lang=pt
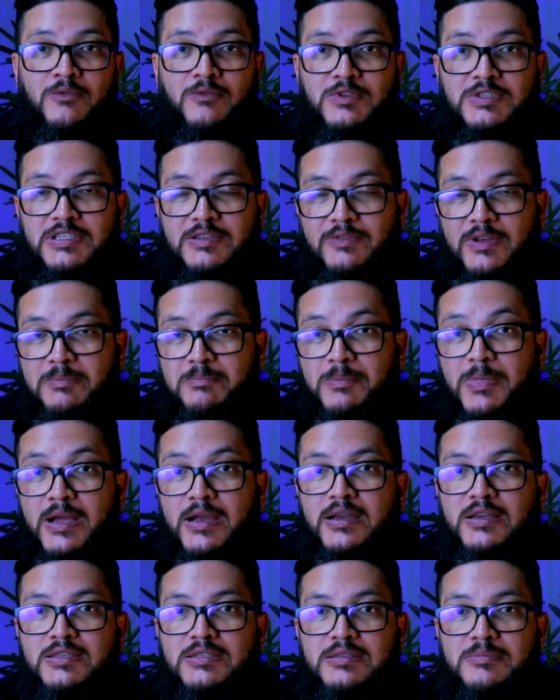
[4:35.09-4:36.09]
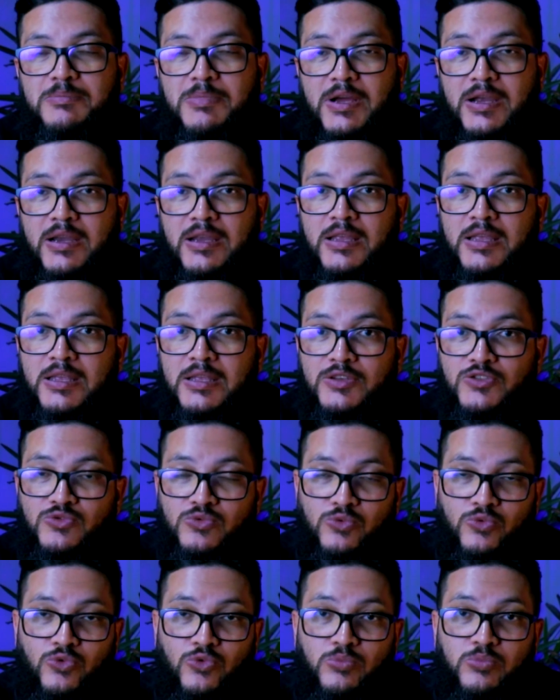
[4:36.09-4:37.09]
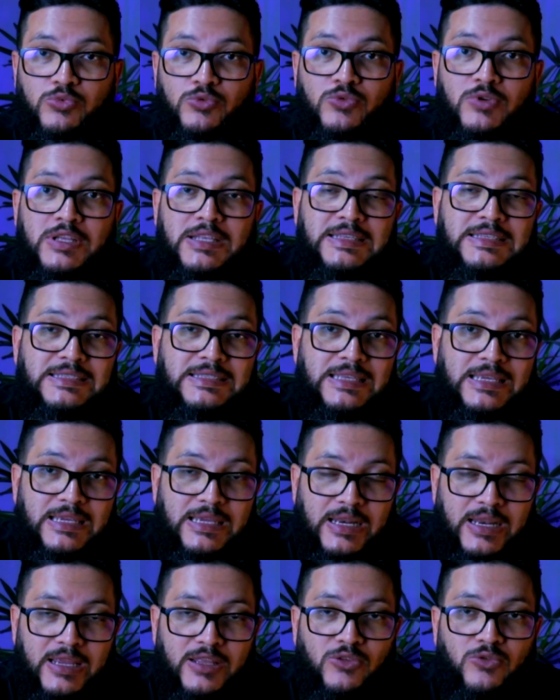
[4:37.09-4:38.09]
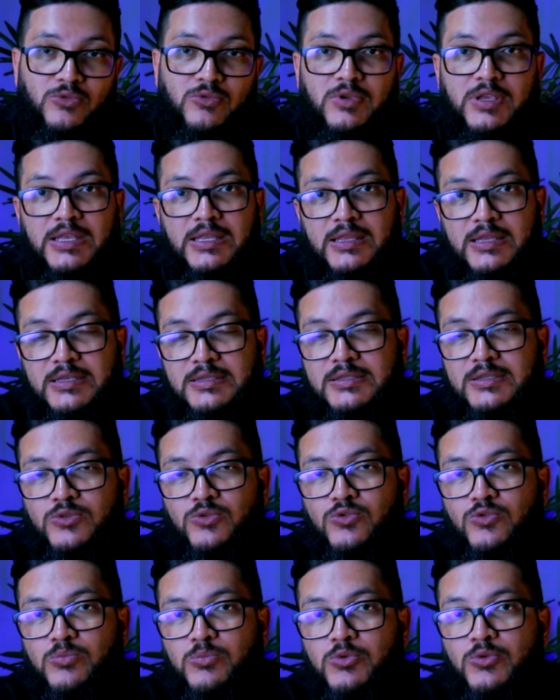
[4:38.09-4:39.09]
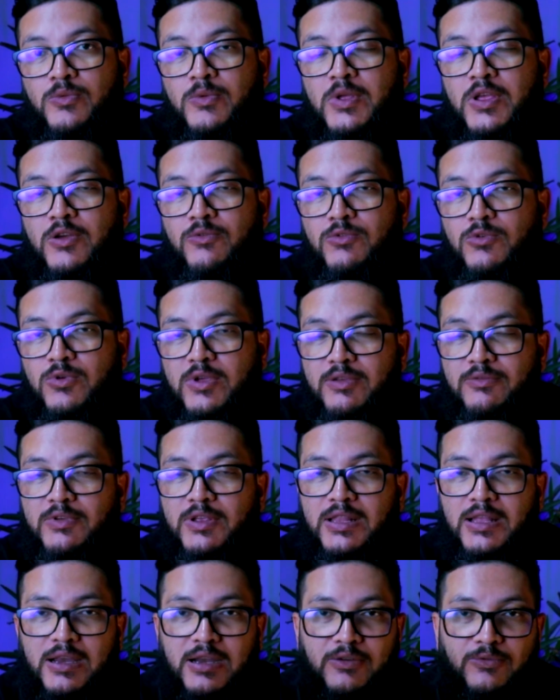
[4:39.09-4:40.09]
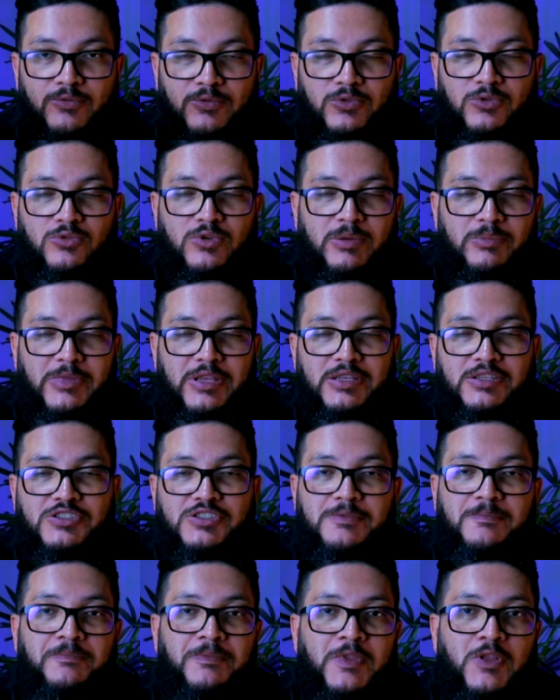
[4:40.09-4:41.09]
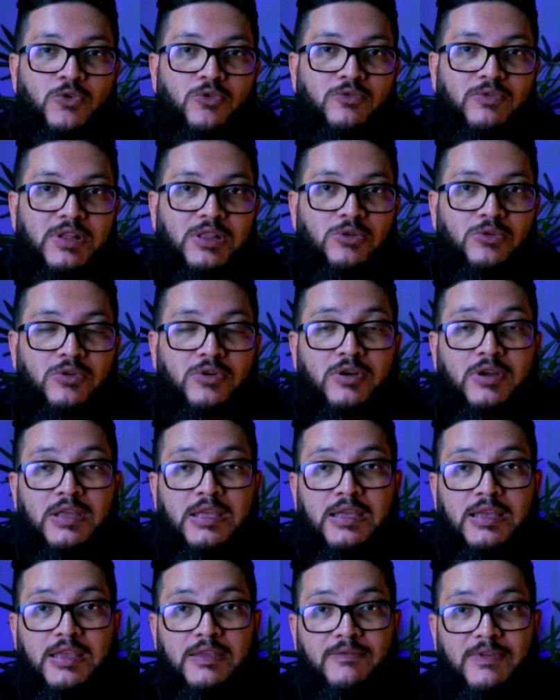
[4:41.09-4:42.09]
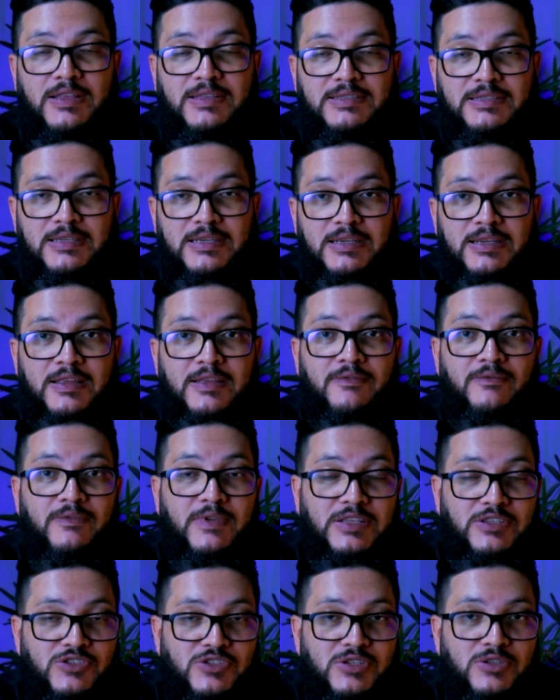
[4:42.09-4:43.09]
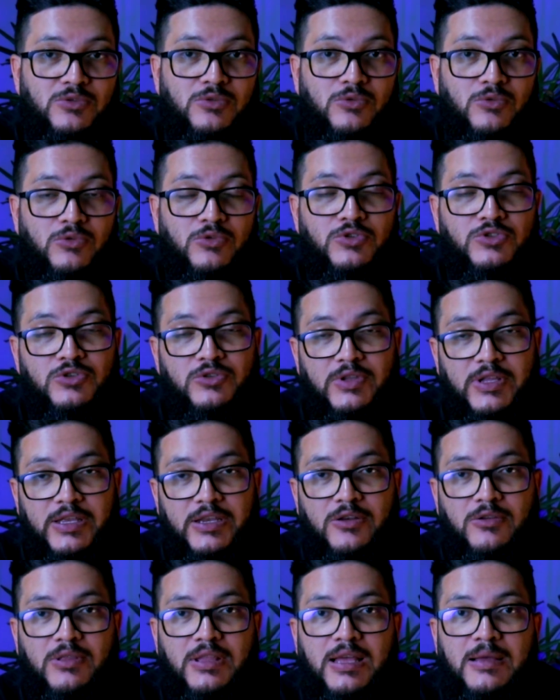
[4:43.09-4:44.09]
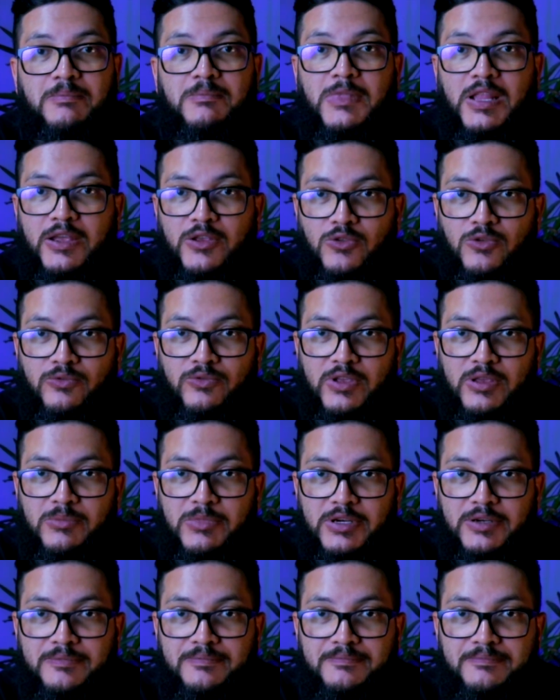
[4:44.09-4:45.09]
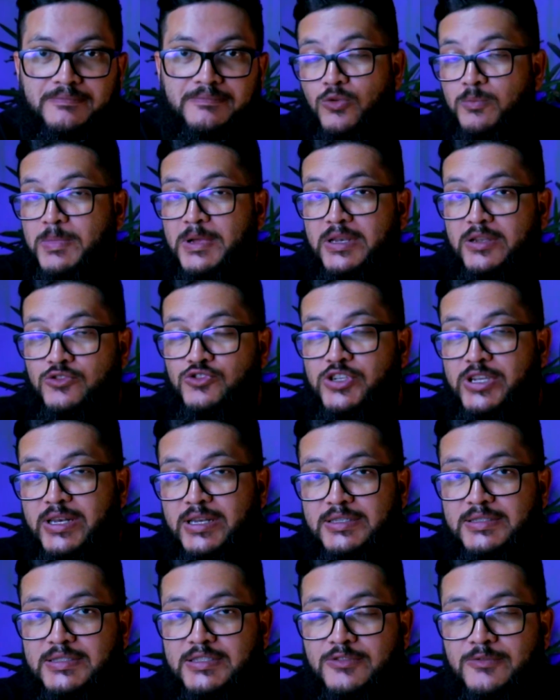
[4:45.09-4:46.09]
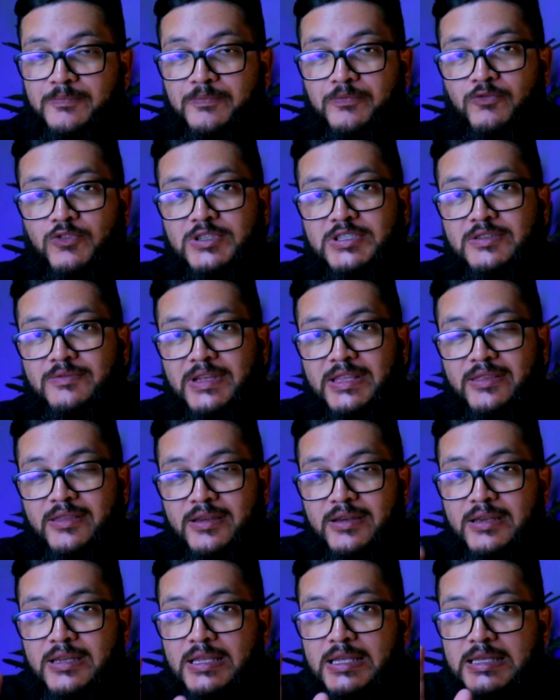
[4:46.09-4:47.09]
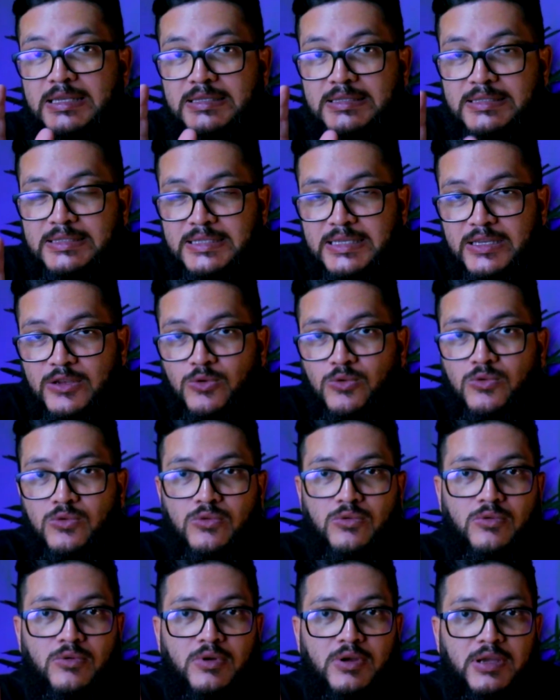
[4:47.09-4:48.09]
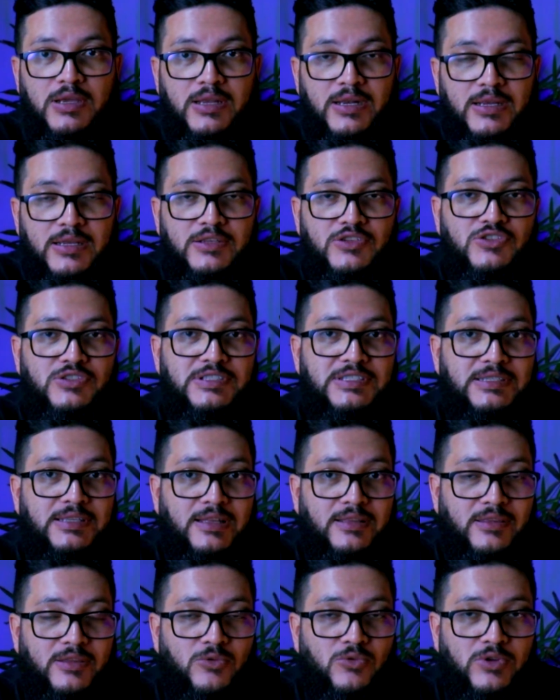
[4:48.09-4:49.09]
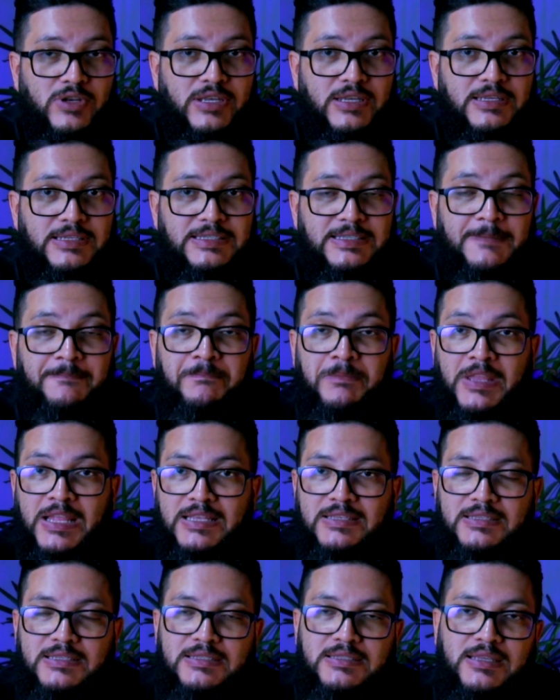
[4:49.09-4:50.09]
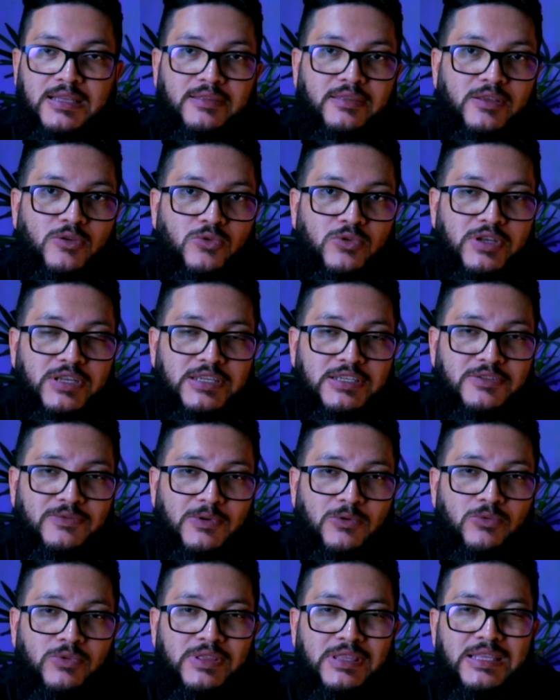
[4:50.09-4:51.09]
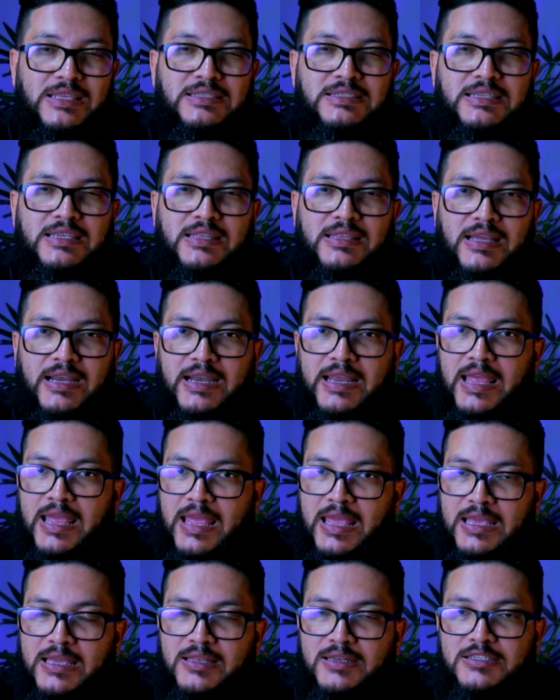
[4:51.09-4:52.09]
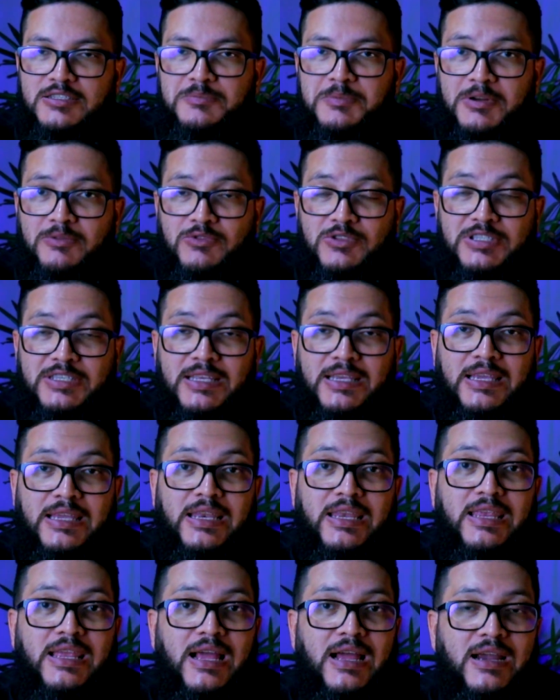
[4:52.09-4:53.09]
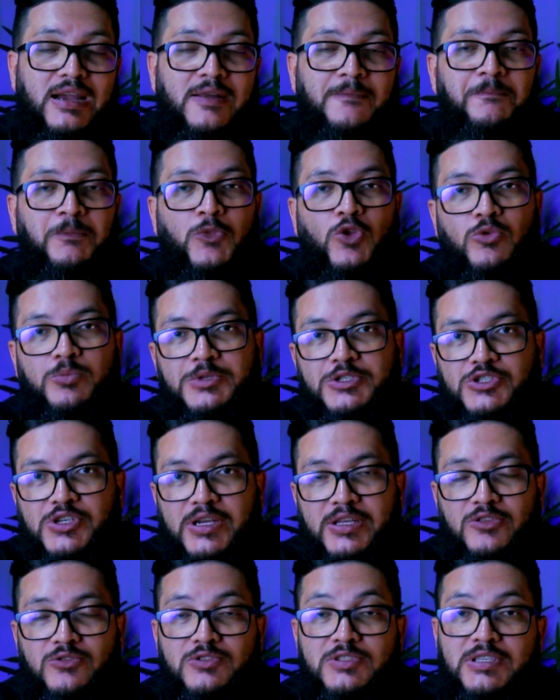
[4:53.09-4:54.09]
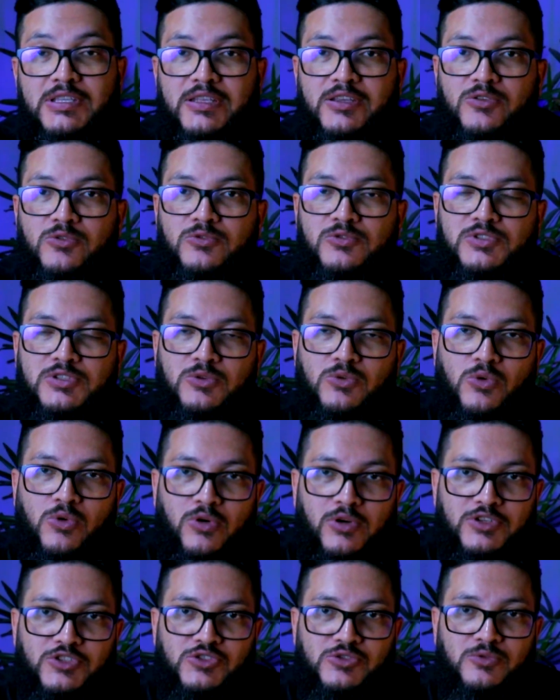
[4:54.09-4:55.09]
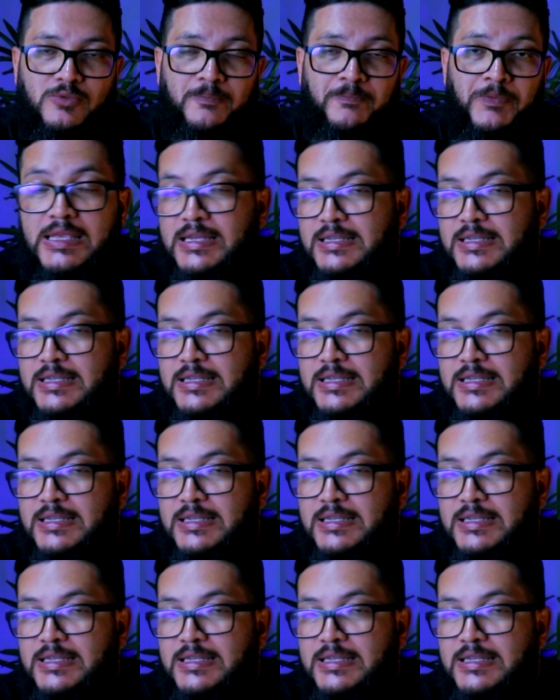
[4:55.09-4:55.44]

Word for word: Você vai participar de um grupo secreto e nesse grupo eu vou revelar futuramente o valor que vai ser vendido o curso dentro da Black November. No padrão de criação, você vai ter cinco grandes categorias. Essas categorias vão designar regras para você criar objetos dentro do seu código.